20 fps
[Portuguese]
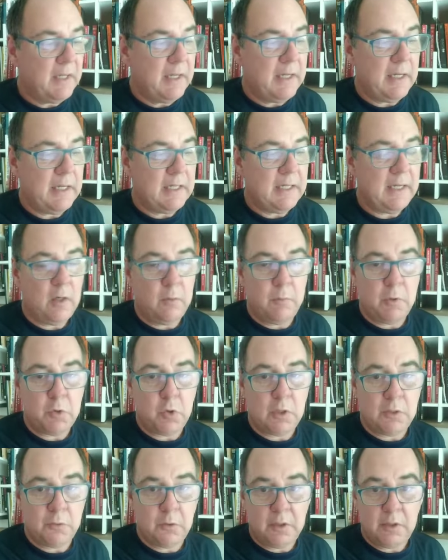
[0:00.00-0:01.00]
é, é uma
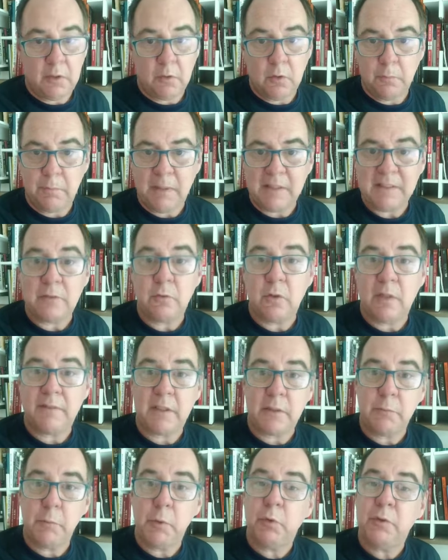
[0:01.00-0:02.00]
jogadora que no ano passado
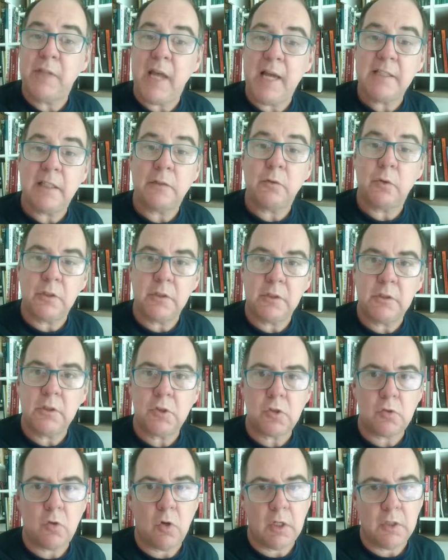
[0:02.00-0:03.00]
atribuiu 10 a todas as
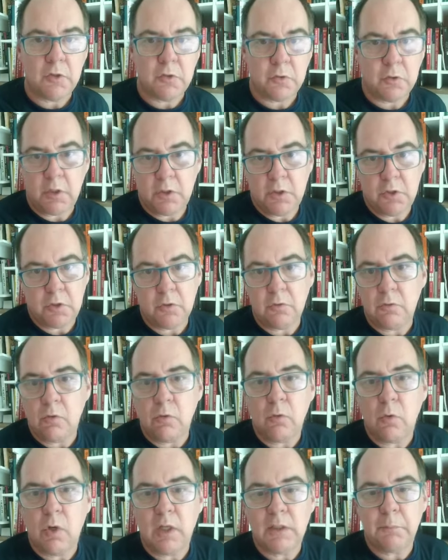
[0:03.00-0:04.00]
escolas, o que a gente não
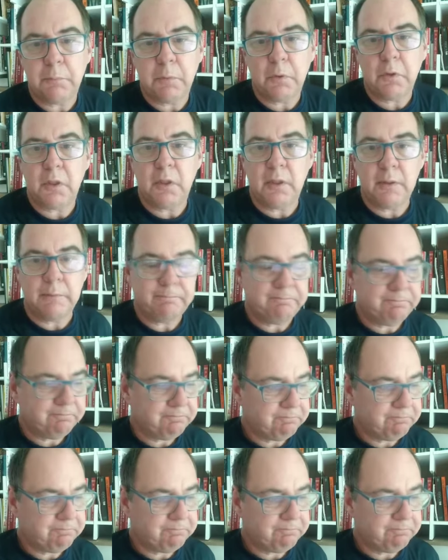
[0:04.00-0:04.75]
concorda, porque